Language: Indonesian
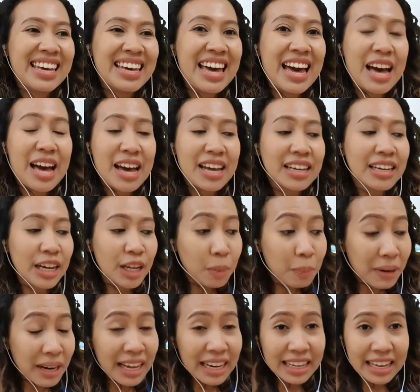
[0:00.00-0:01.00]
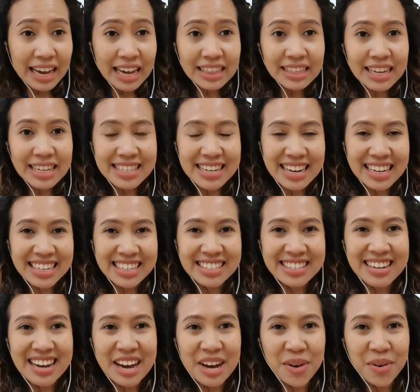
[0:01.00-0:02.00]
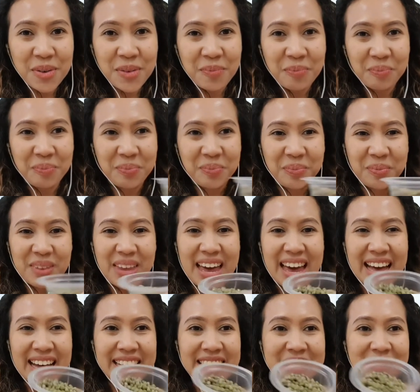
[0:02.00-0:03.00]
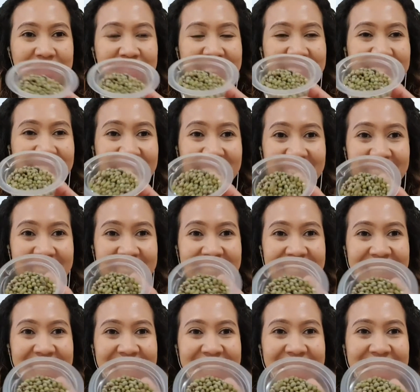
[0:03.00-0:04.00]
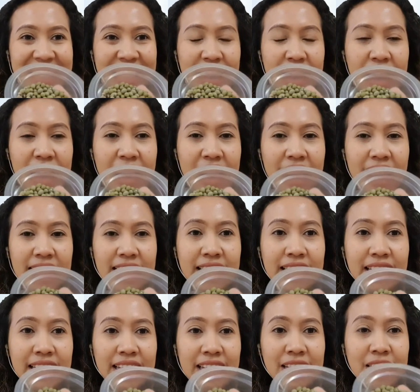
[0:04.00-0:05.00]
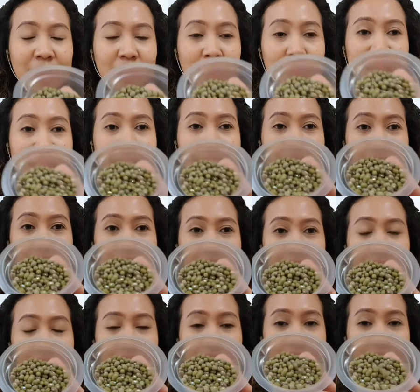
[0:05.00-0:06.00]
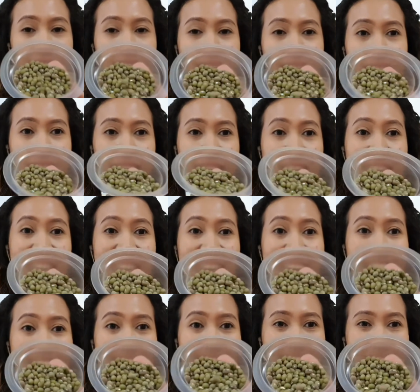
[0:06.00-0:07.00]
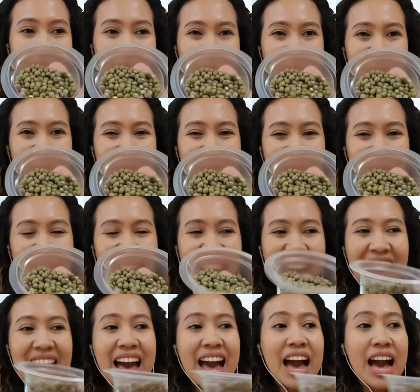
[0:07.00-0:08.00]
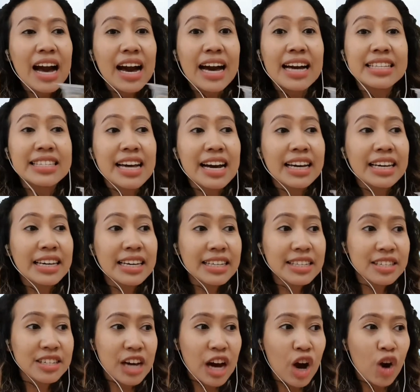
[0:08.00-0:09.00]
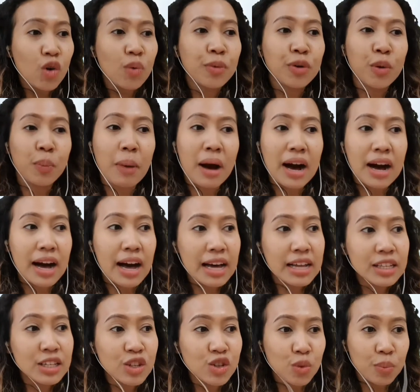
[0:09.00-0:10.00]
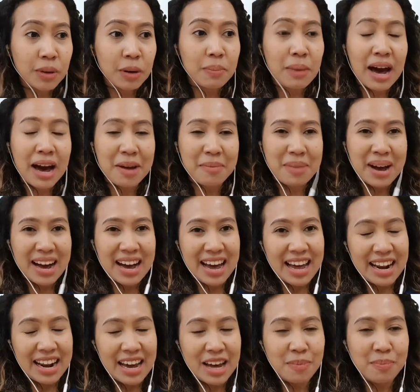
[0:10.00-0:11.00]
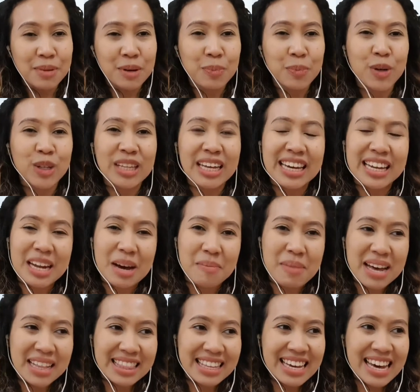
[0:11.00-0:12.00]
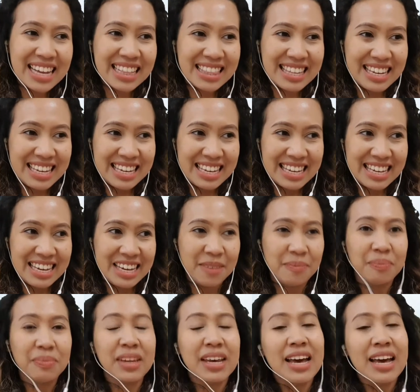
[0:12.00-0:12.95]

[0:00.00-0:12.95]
Ya, adik-adik pernah lihat kacang hijau? Nah, seperti ini. Ya, ini bijinya yang kering. Ya, kacang hijau merupakan sumber bahan makanan berprotein nabati yang tinggi.